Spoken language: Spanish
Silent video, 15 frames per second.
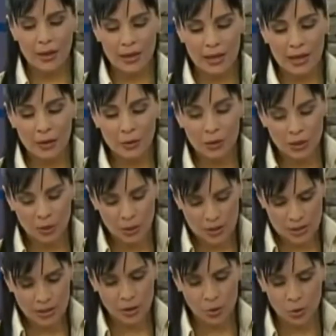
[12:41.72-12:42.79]
acaba de llegar una
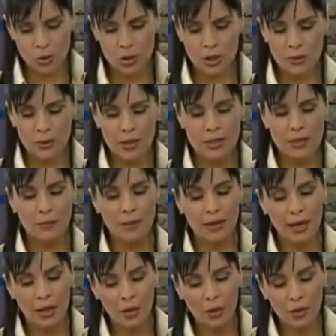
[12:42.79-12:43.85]
encuesta que justo la había
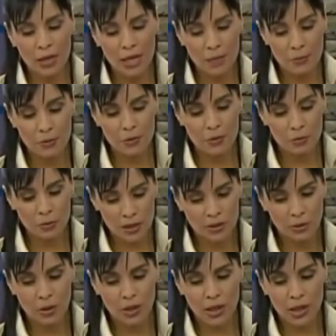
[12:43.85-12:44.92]
separado de Ipsos.
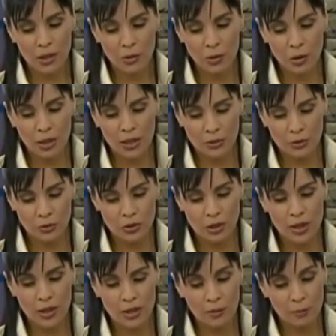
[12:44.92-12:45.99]
Mira, te voy a dar unos
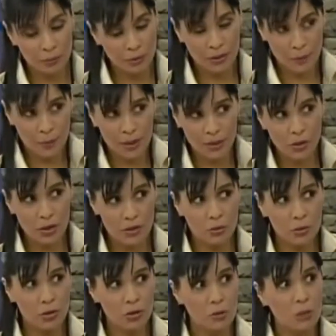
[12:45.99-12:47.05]
datos. ¿ah? respecto al
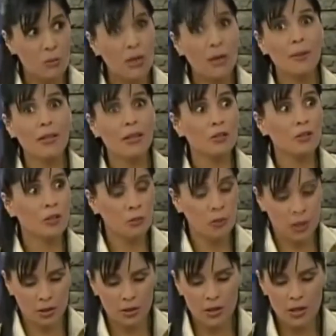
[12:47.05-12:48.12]
servicio civil, me la ha mandado
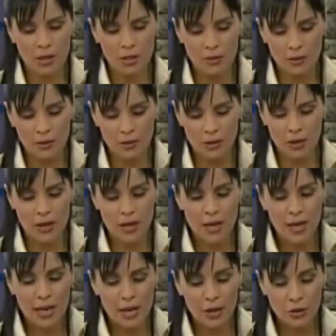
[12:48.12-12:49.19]
servir y dice sí,
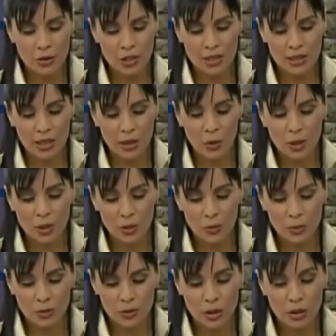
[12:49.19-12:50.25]
el
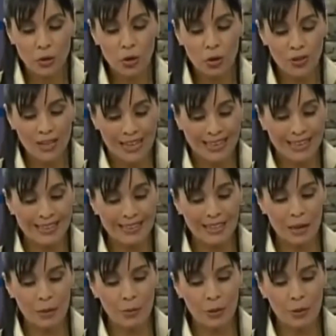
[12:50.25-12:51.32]
84% de la
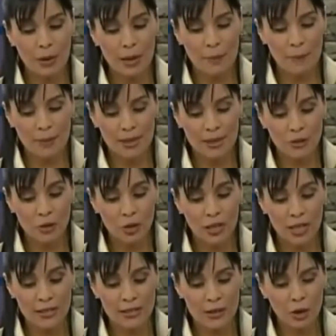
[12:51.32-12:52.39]
gente aprueba la
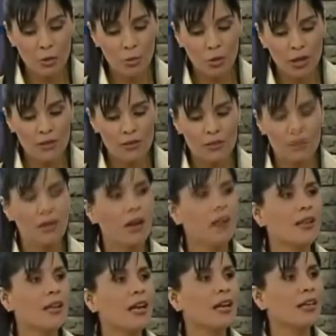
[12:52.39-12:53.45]
meritocracia como eje
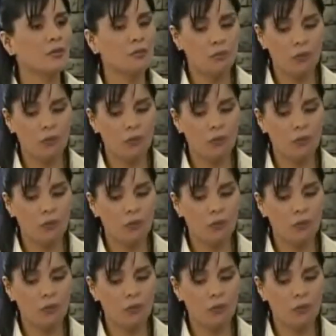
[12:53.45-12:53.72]
central de la